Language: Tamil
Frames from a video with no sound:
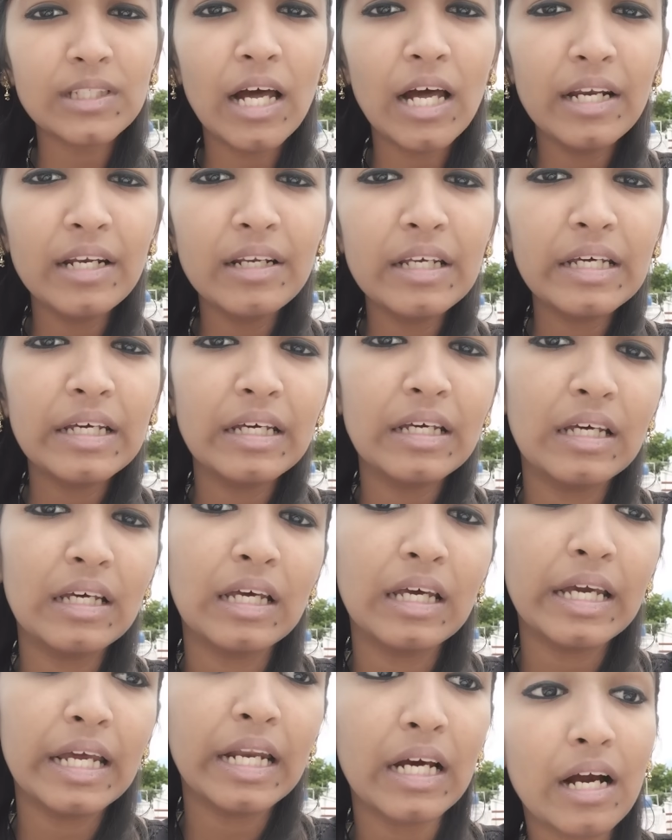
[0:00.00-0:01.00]
அண்டு
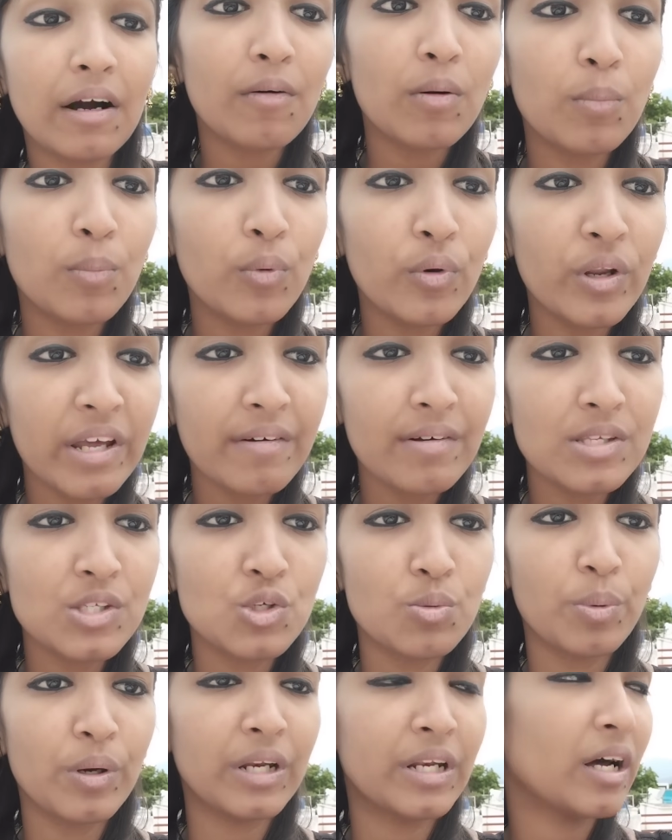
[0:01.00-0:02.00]
எனக்கு அவன் புரிய
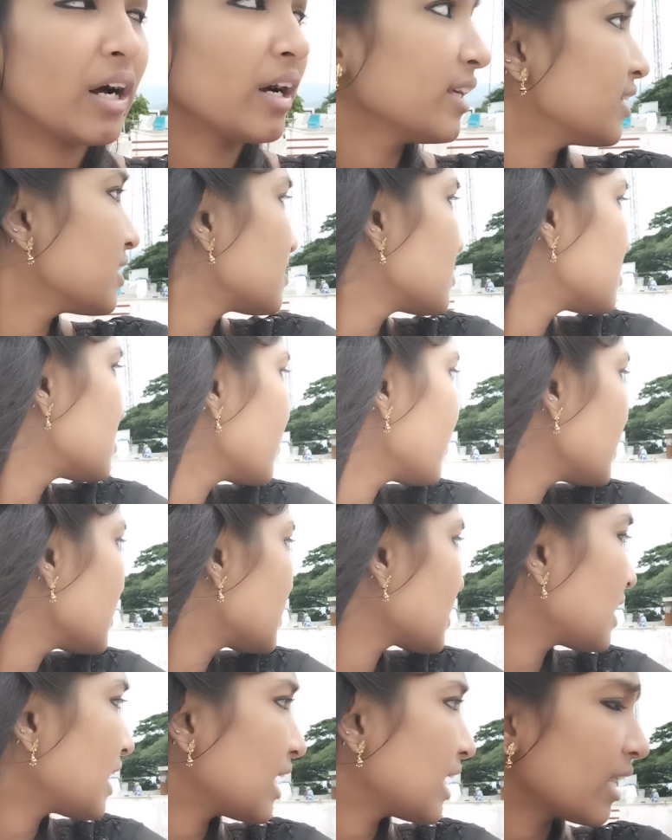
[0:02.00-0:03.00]
வச்சுட்டு போயிட்டான் இந்த
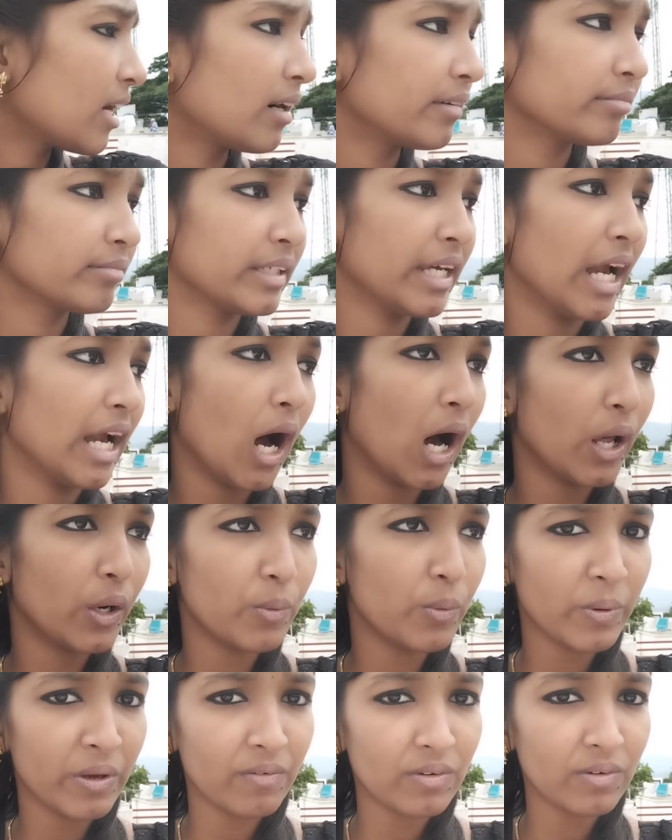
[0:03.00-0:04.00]
சுச்சுவேஷனில் தான்
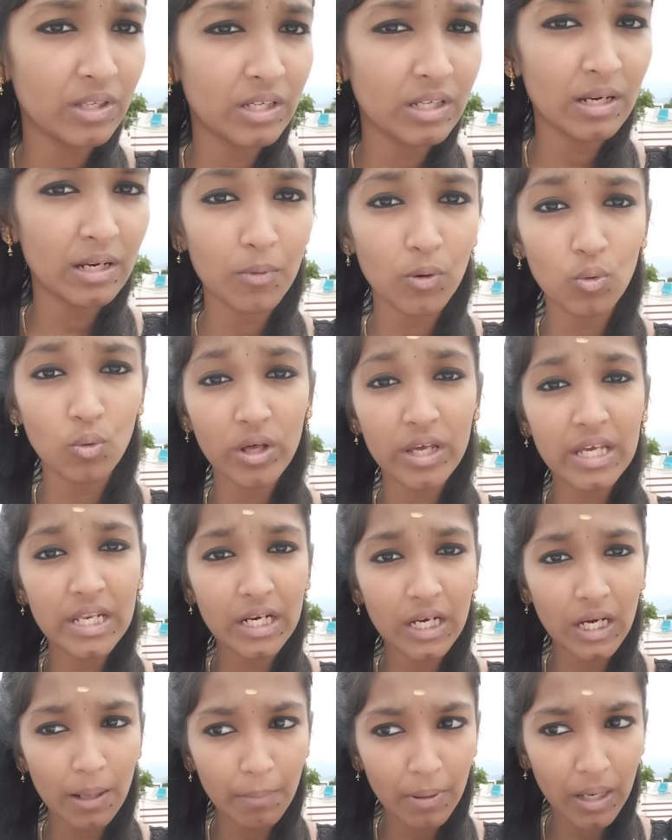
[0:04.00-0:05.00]
யாருமே வந்துட்டு நம்ம கூட
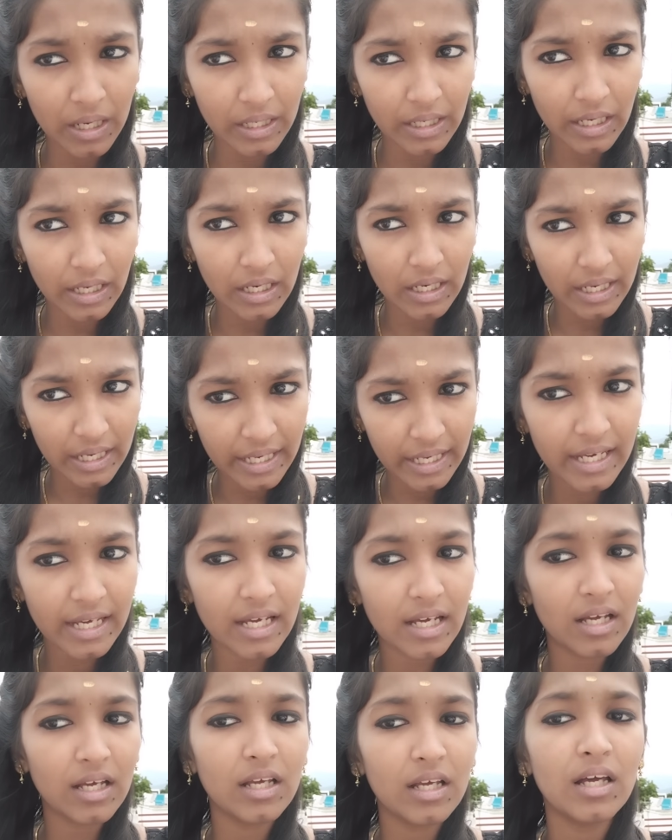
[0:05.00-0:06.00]
இருக்க மாட்டாங்க
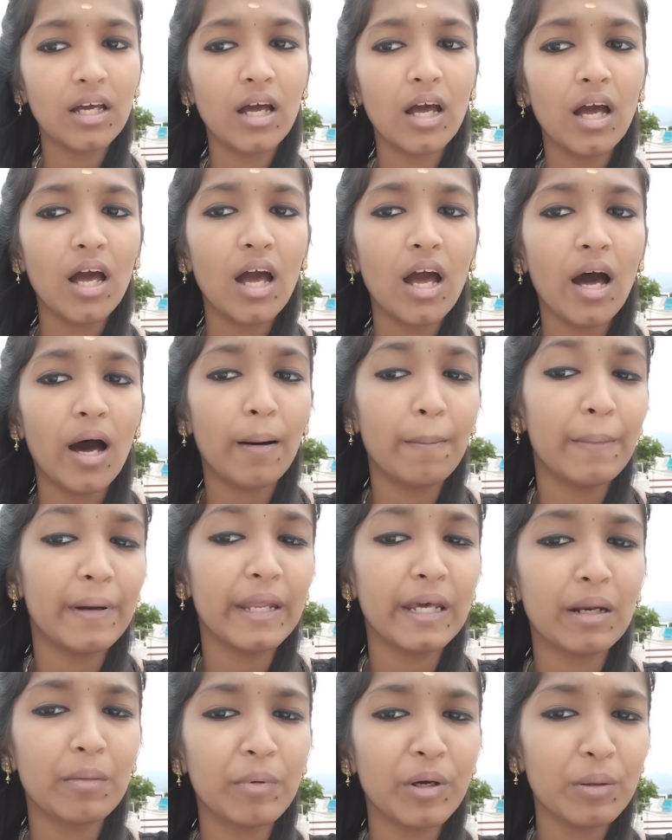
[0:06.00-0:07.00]

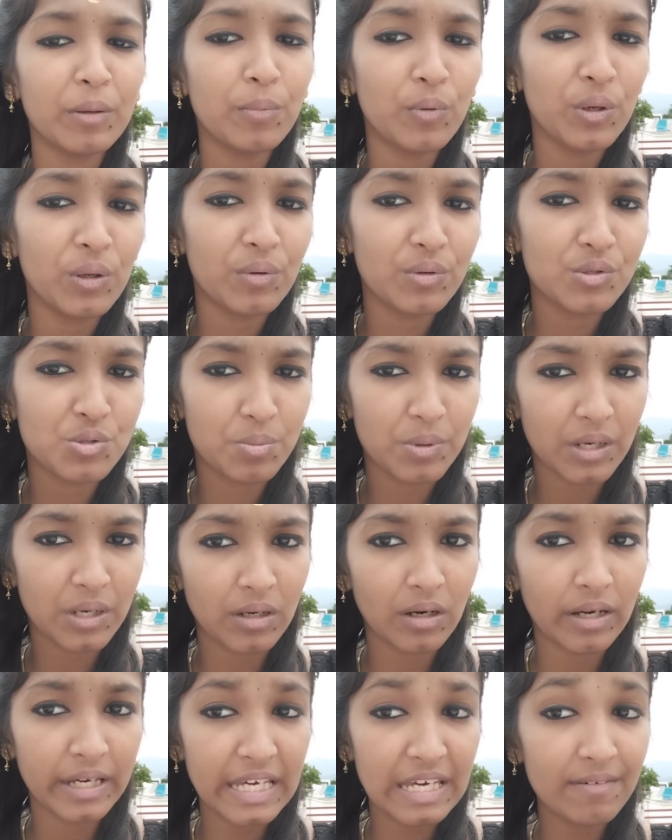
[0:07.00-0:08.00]
அப்படிங்கிற மாதிரி புரிய வச்சு
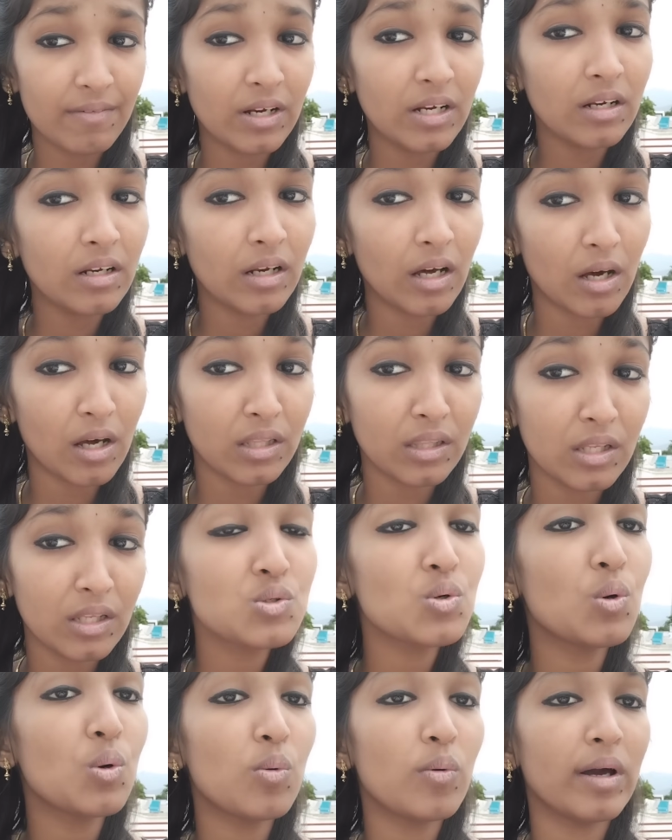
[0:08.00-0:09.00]
போயிருக்கான் ஈவன் நான்
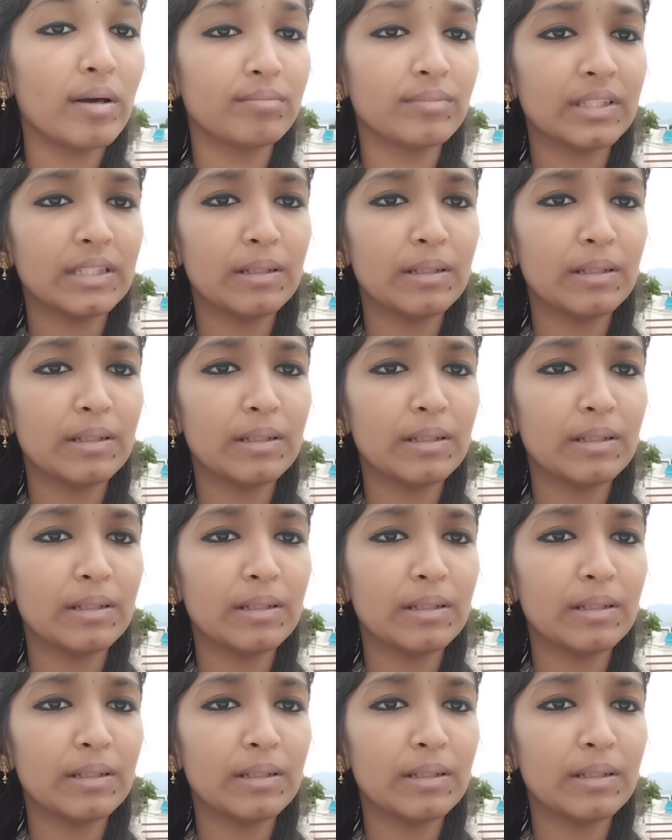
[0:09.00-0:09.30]
தான் சொல்லுவேன்